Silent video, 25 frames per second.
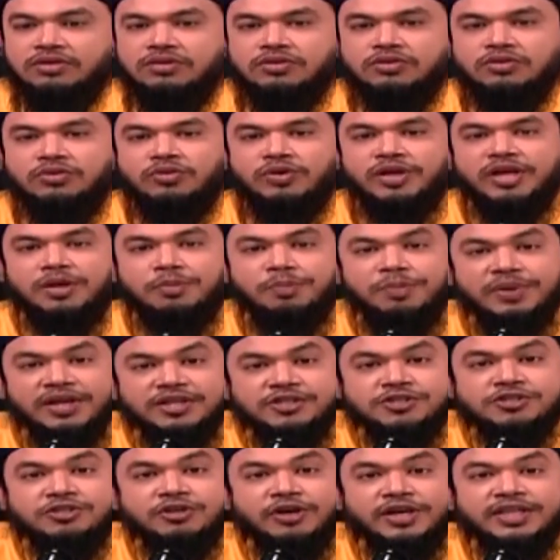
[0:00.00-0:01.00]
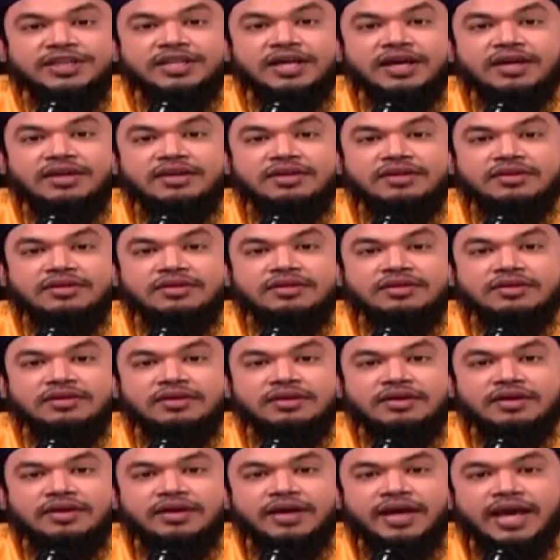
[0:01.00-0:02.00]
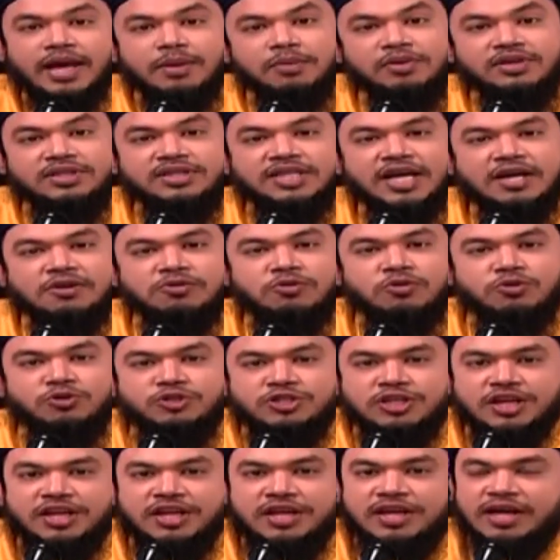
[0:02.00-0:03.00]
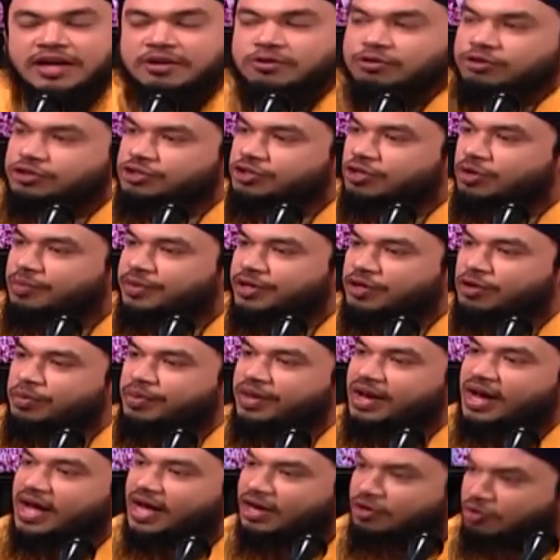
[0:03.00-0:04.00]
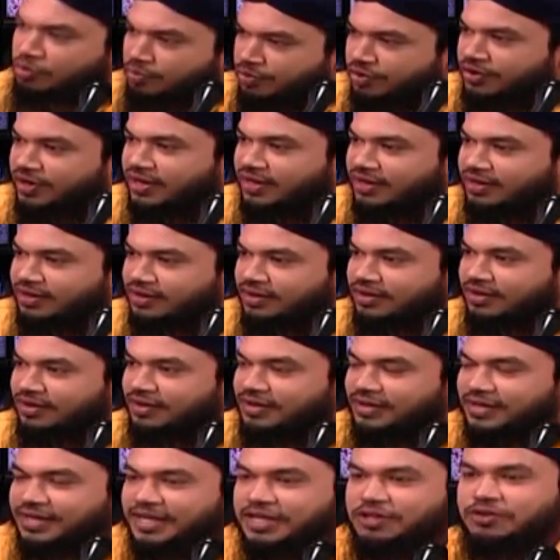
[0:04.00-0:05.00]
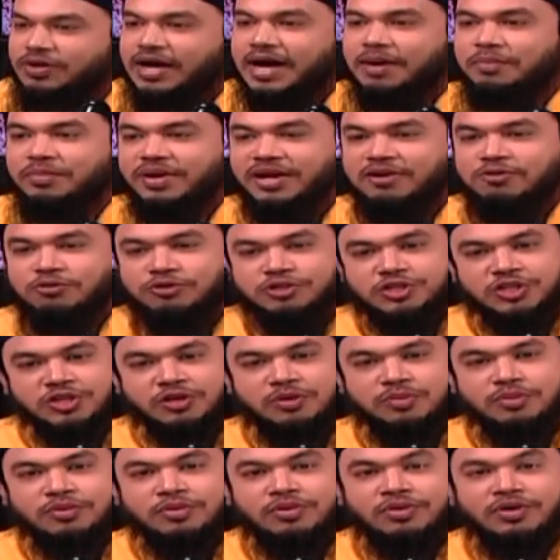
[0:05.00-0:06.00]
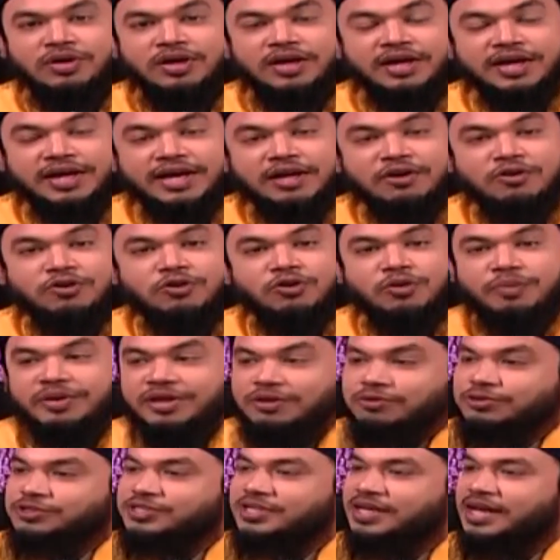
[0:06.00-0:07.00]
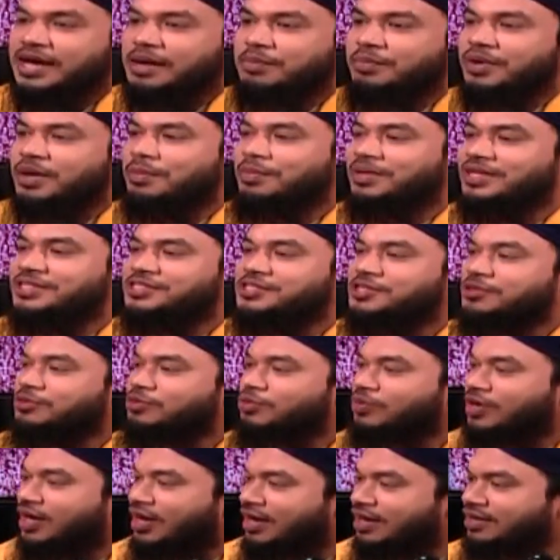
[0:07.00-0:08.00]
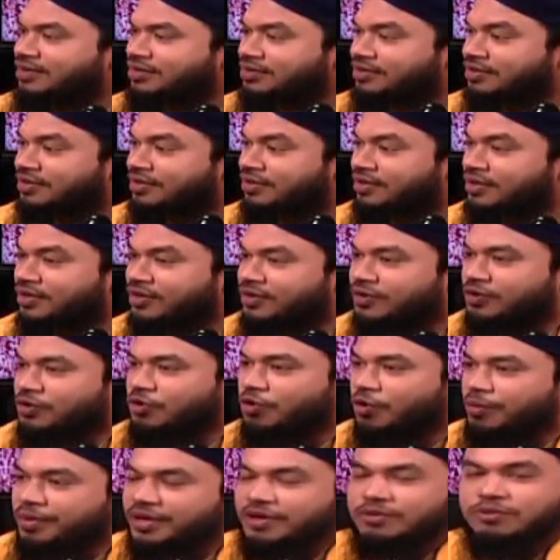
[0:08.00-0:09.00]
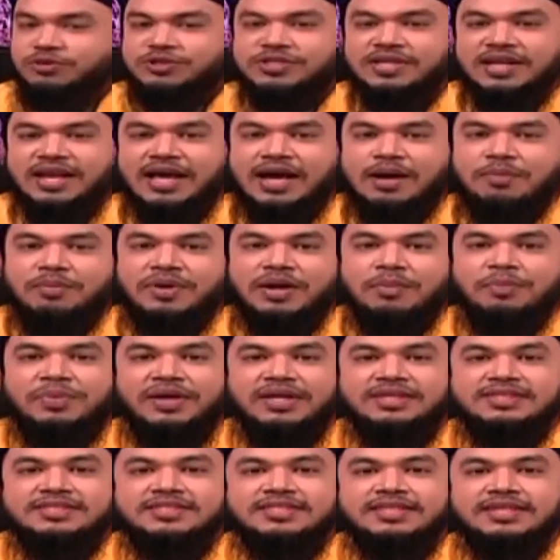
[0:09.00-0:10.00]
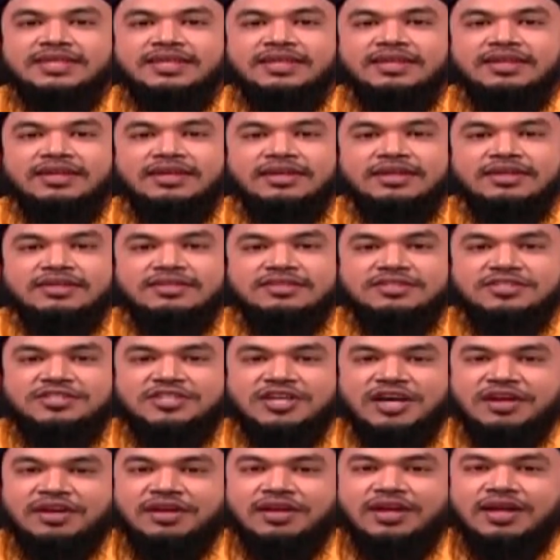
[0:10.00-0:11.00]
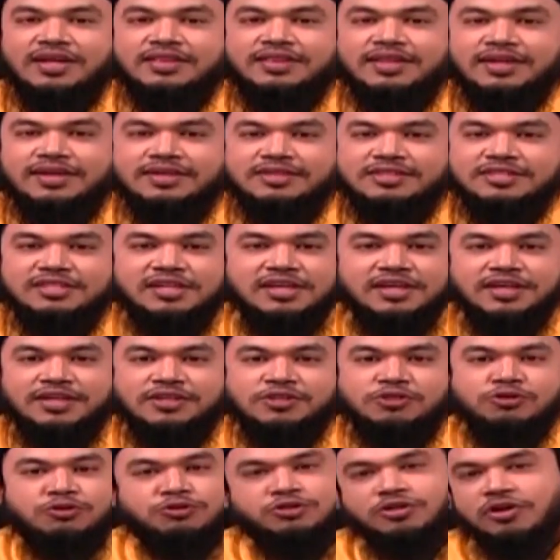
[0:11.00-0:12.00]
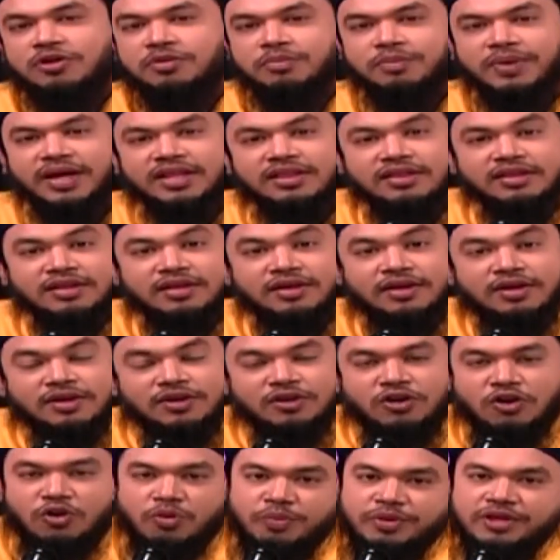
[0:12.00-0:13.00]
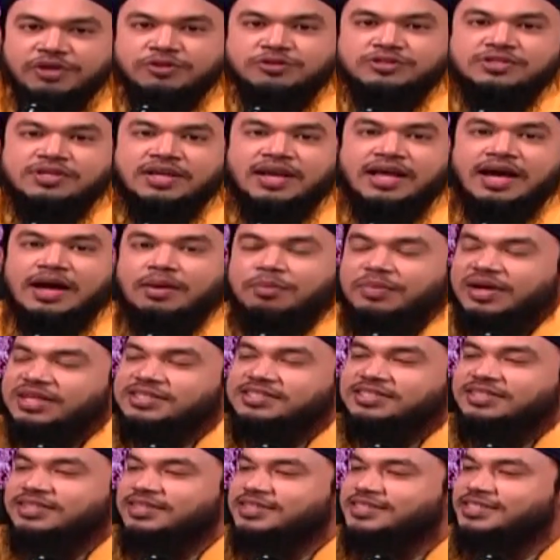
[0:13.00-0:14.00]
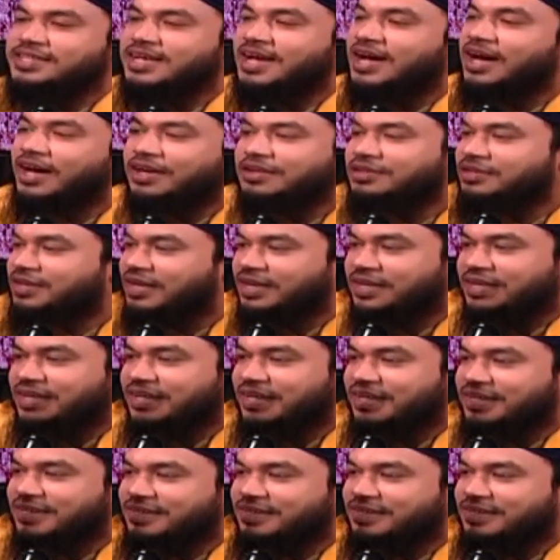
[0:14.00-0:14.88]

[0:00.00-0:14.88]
তো ইবলিশ শয়তান এবং তার অনুসারী নাখুশ হবে নবীর আগমনে কিন্তু আমরা খুশি হব কারণ নবীর উসিলে আমরা পেয়েছি কোরআন নবীর উসিলে আমরা পেয়েছি জান্নাতের সে সুসংবাদ নবীর উসেলে আমরা চিনেছি আল্লাহকে